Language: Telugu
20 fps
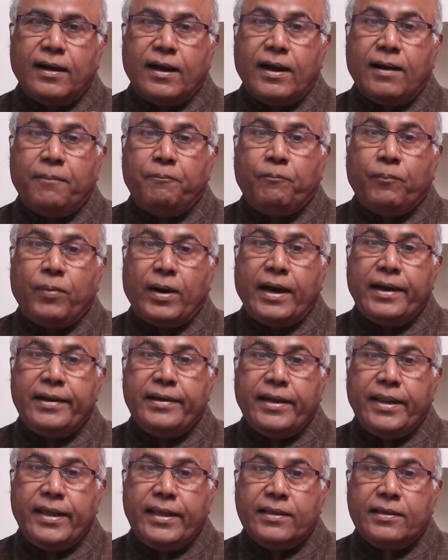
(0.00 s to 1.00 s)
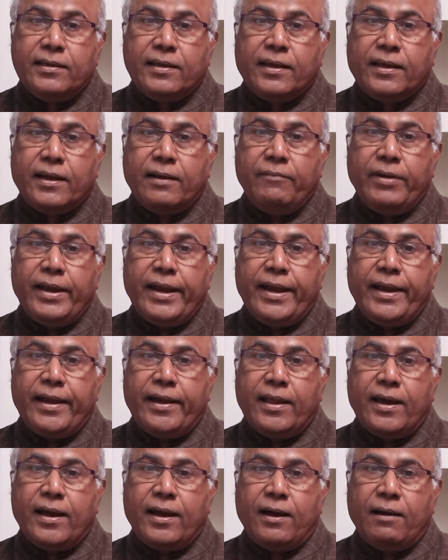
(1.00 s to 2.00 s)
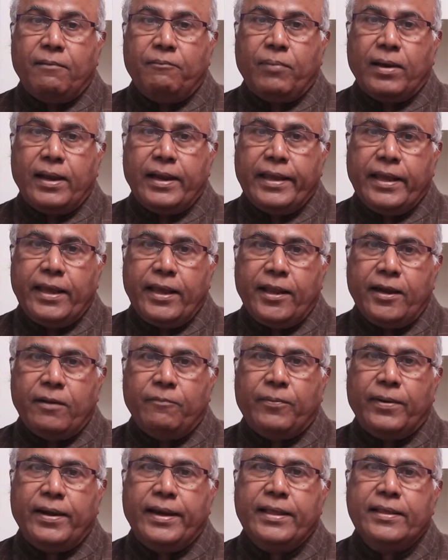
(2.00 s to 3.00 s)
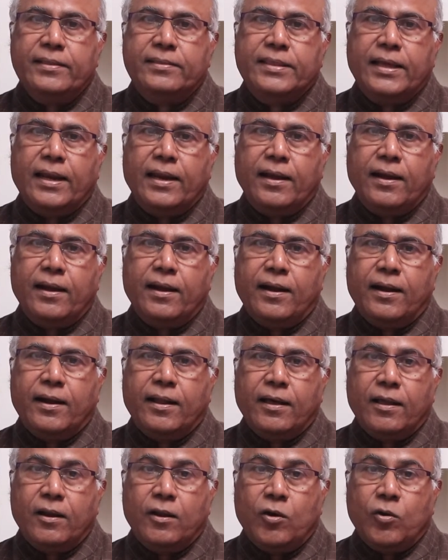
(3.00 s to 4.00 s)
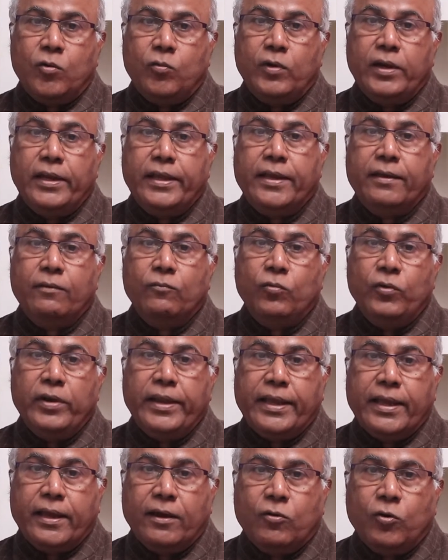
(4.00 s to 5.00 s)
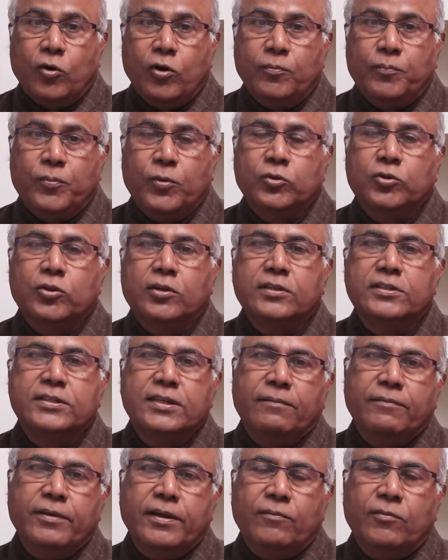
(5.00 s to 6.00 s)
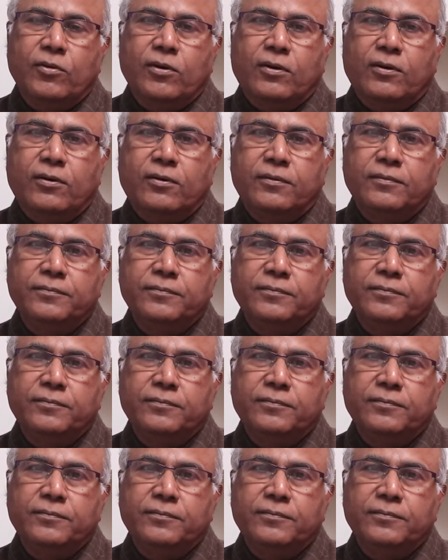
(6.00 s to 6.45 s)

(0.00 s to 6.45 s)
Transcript: ఆ పార్టీ క్రమేణా బలహీనపడి తెలంగాణలో ఉలికి మునికి కోల్పోతున్న సమయంలో